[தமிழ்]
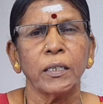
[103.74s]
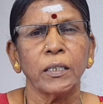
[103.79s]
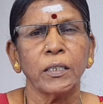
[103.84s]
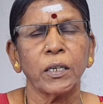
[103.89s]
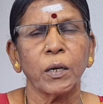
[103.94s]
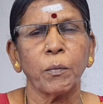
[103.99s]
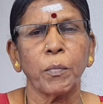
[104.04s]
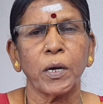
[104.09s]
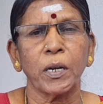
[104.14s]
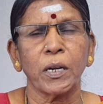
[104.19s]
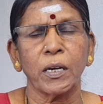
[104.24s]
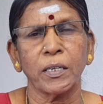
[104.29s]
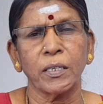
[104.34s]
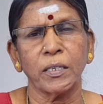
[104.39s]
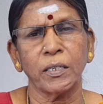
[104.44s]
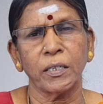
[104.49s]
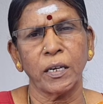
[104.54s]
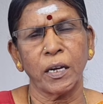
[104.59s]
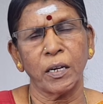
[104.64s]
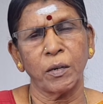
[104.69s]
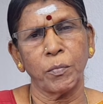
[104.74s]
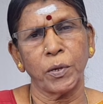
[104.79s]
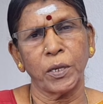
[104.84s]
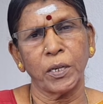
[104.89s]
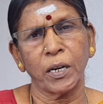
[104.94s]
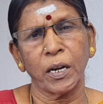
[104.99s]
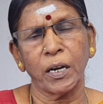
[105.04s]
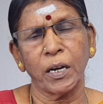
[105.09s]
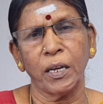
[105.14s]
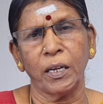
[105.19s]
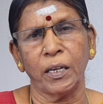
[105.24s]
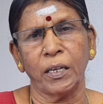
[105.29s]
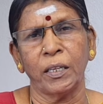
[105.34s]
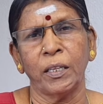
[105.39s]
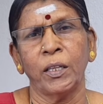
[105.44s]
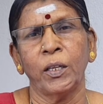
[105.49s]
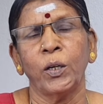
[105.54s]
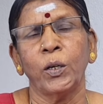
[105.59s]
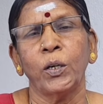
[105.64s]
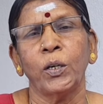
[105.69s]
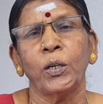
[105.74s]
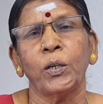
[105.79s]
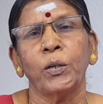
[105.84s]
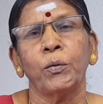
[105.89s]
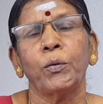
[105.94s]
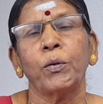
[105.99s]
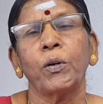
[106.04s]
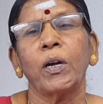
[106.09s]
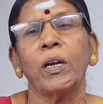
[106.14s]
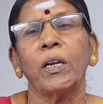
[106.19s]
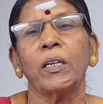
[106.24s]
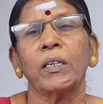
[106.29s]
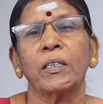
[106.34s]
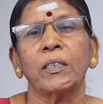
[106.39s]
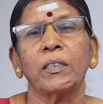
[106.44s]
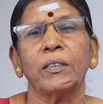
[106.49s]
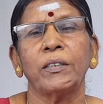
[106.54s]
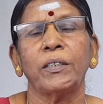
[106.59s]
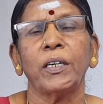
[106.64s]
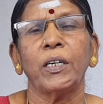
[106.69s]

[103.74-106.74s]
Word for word: ரிஷபராசி அன்பர்களே உங்களுக்கு